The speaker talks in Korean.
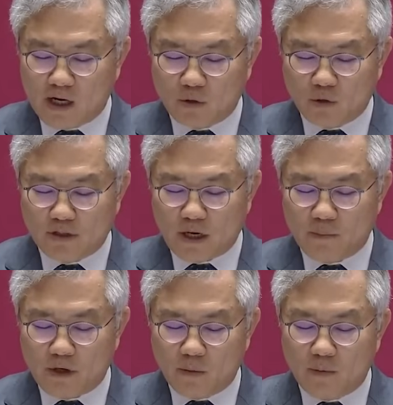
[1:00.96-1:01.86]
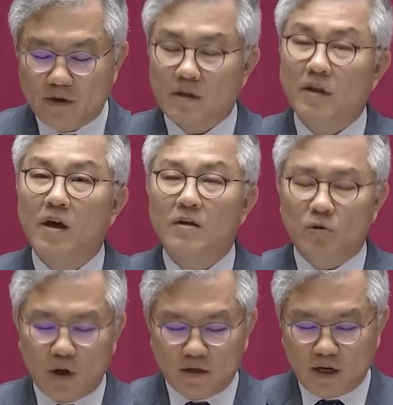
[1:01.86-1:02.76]
나도 그 장면을 보면서 태연히
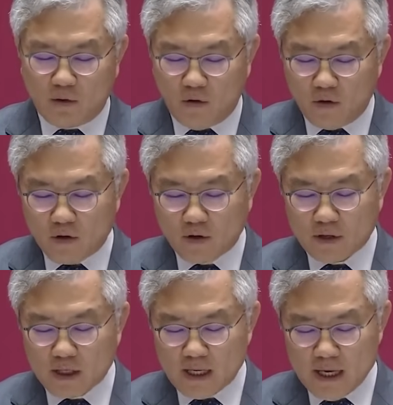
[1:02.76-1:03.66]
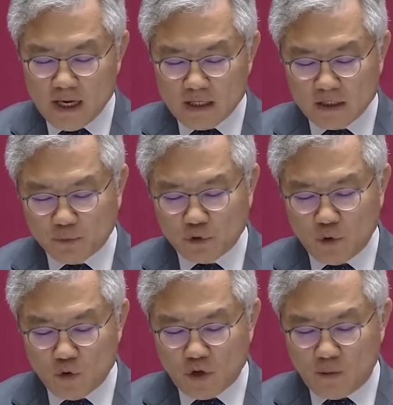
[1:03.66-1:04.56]
퇴근하고
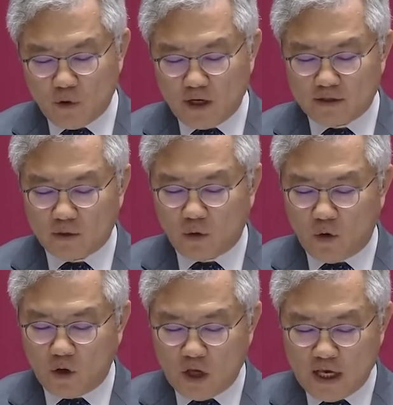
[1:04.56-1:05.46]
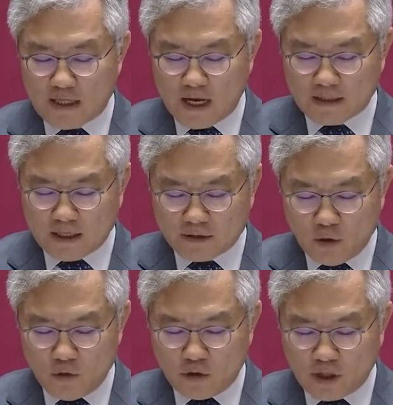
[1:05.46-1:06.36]
집중호우 예보가 있어도 당장
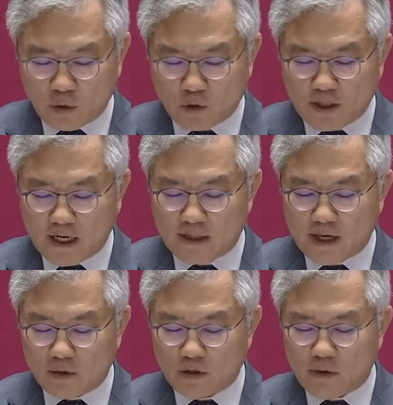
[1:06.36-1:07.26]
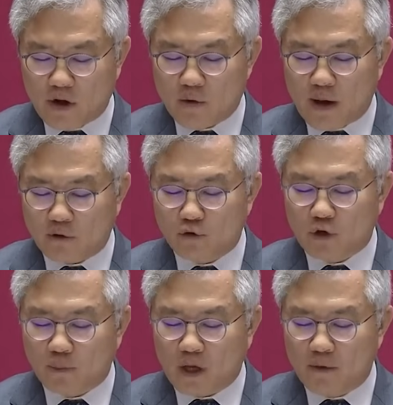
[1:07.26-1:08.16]
서울로 대통령이 간다 해도 상황을 바꿀
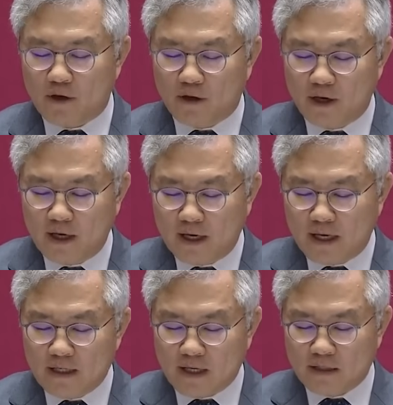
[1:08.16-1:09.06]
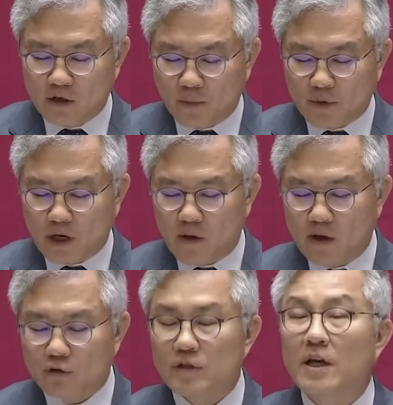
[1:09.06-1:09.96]
수 없다며 예정에 없던
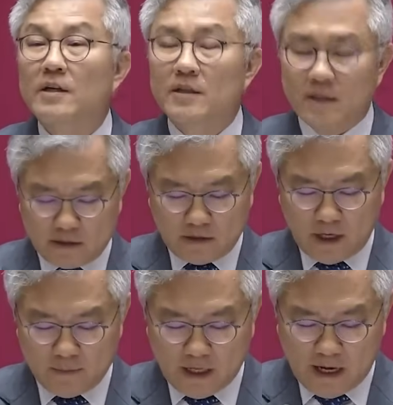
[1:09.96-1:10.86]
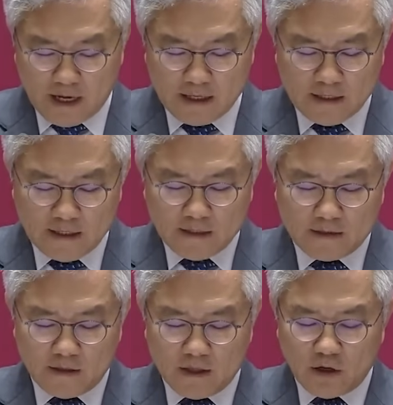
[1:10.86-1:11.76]
해외 출장을 떠납니다.
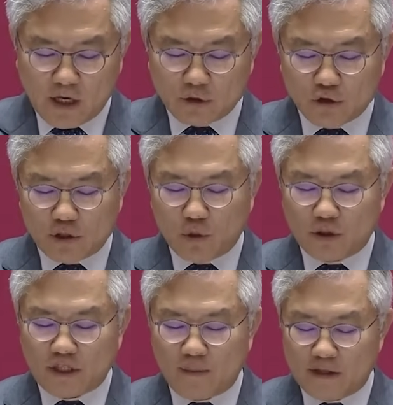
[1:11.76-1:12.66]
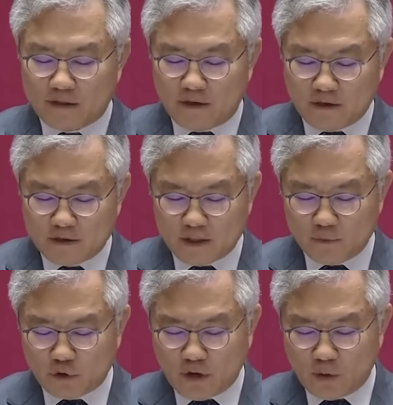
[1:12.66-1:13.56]
그러니 여당 출신 도지사마저
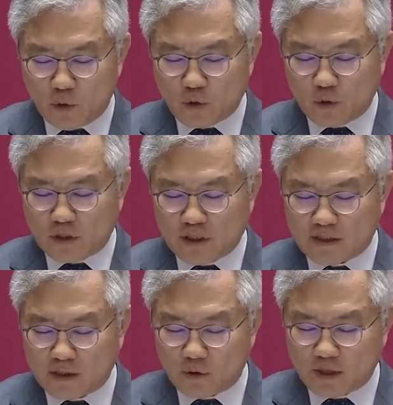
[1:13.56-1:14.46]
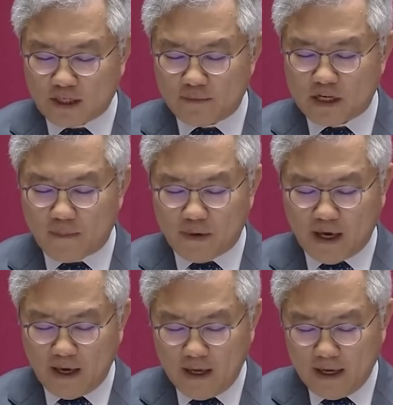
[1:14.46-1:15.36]
침수된 오송 지하차도의 참사
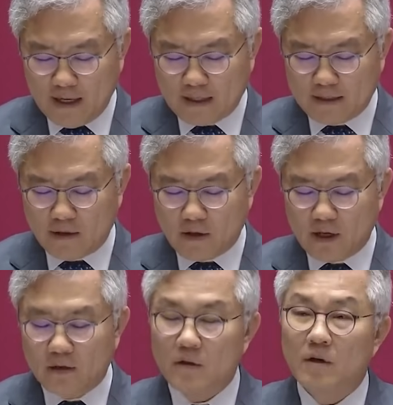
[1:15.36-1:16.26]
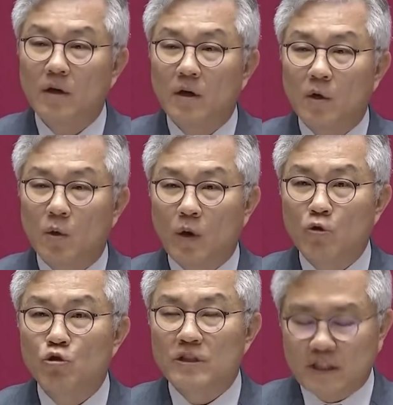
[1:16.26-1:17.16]
앞에 그 언행을
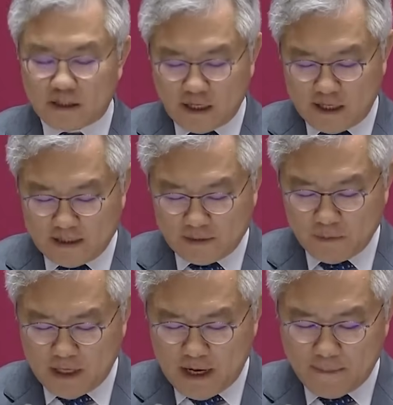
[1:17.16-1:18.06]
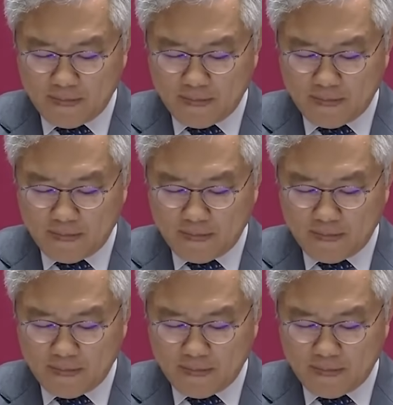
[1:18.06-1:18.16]
외우듯이 따라했습니다.